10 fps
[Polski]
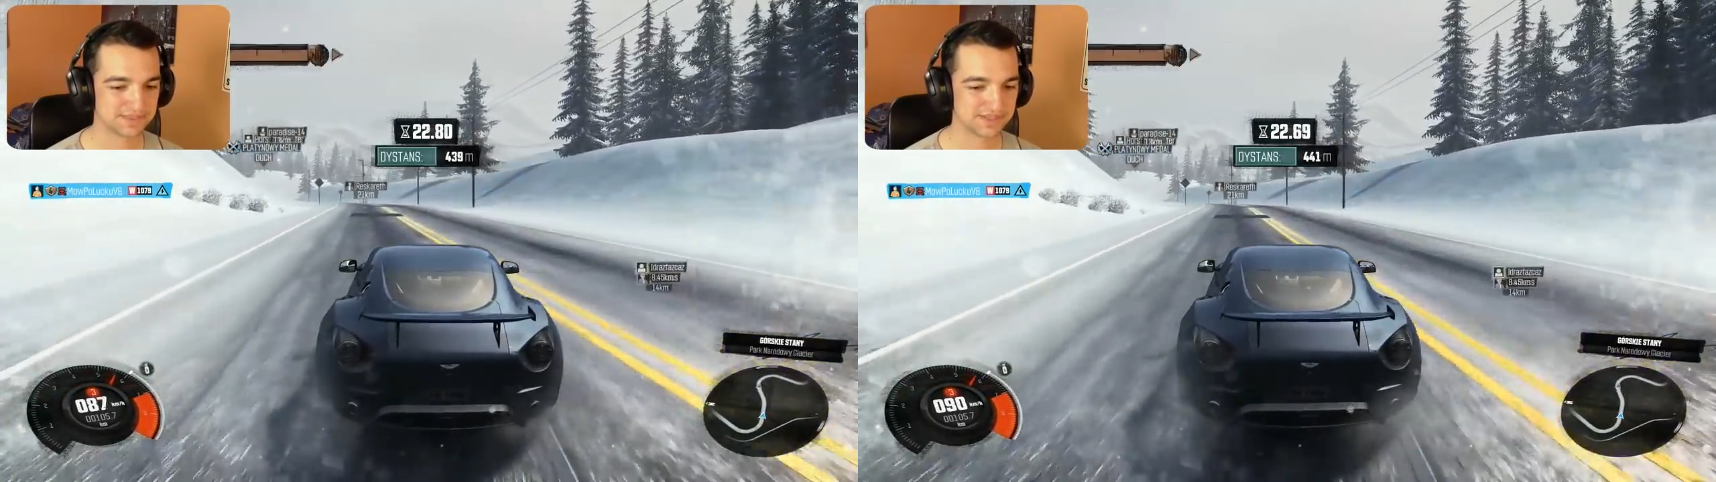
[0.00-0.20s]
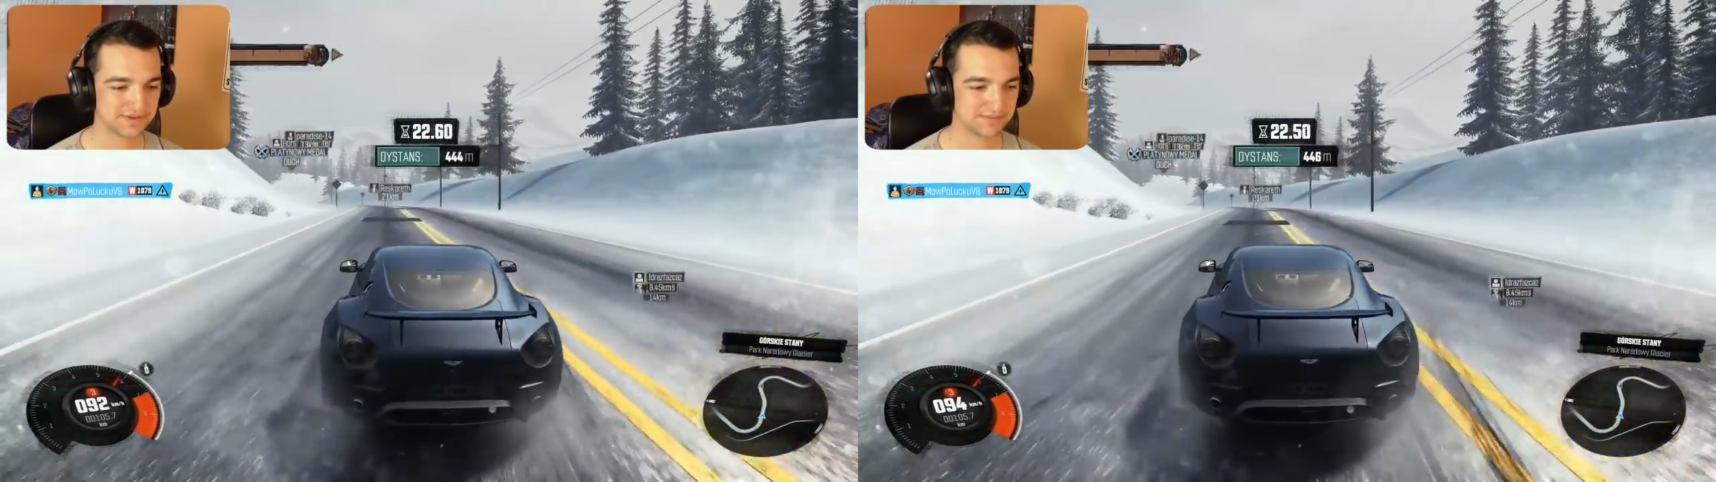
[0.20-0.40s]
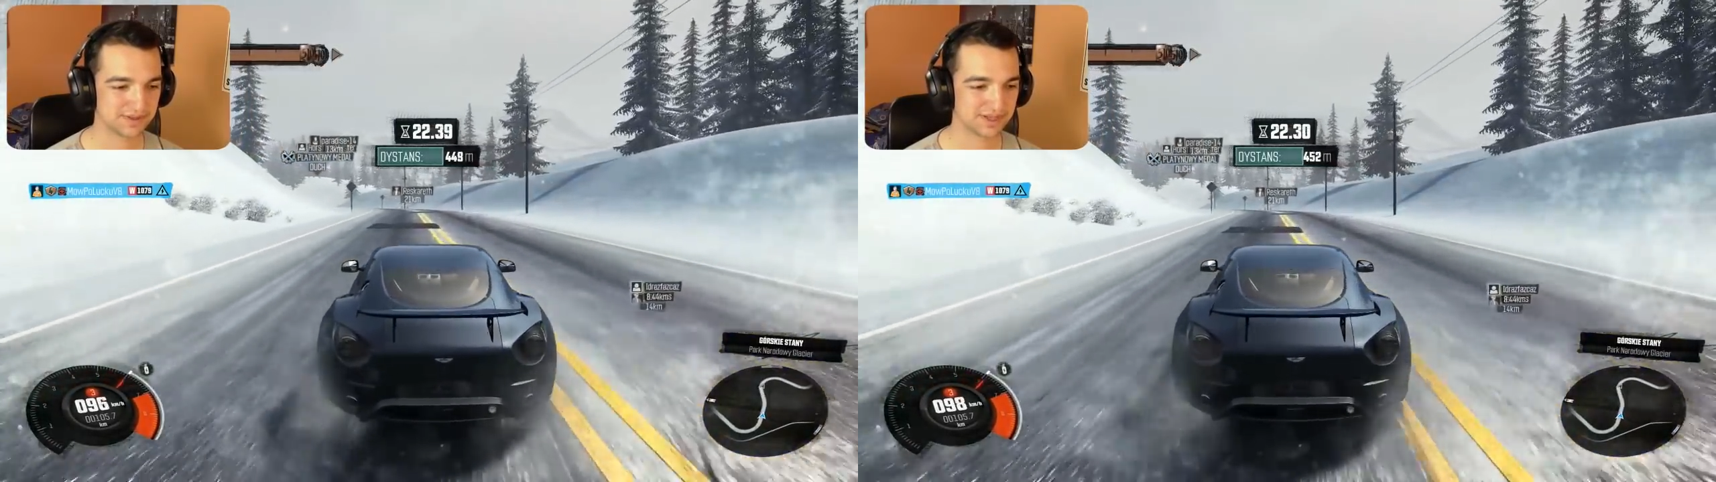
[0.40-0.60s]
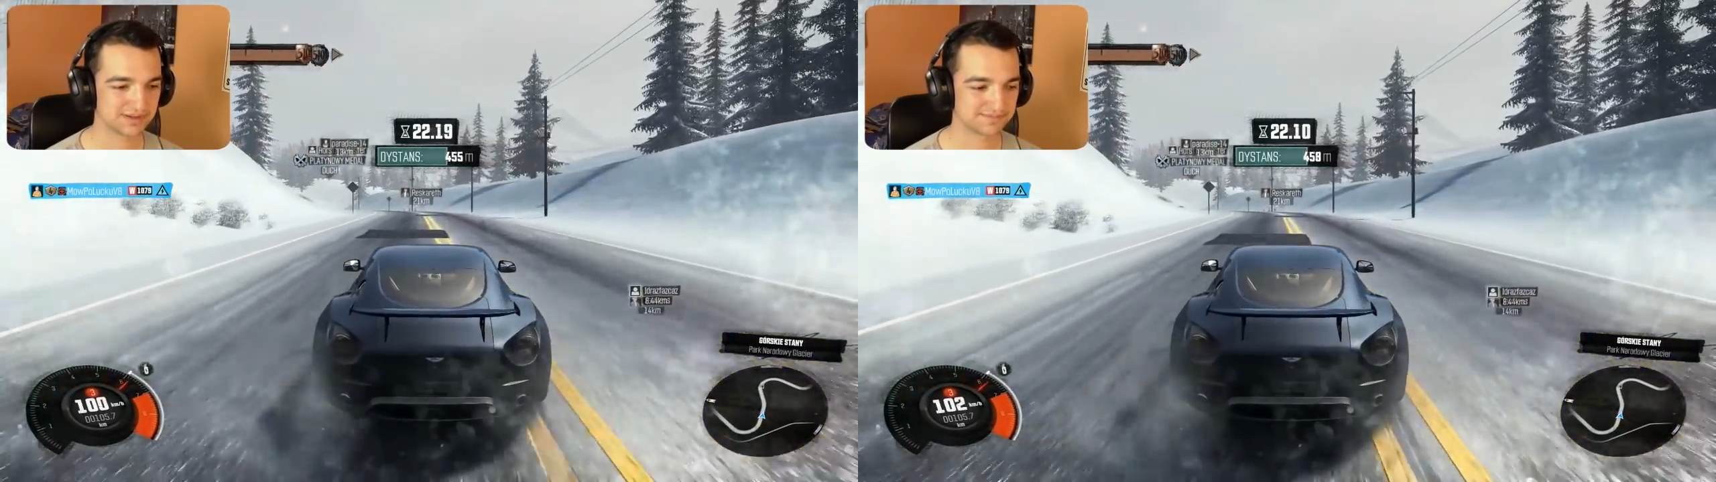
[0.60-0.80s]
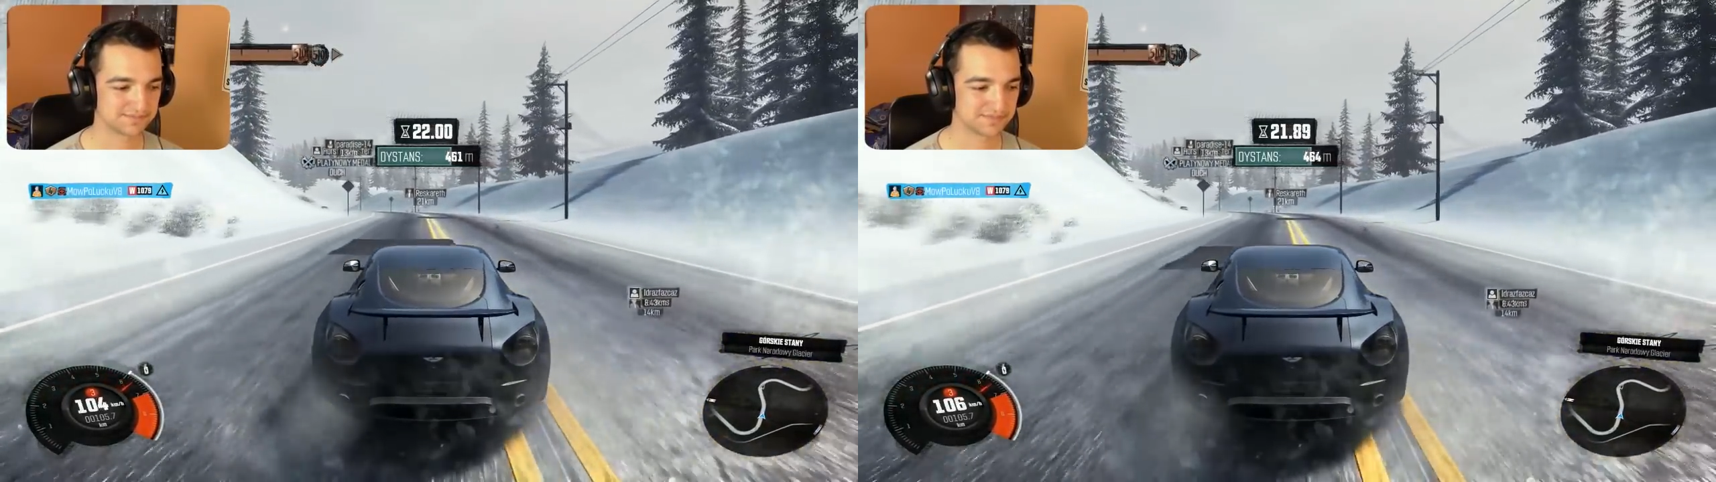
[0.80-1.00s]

Dobra.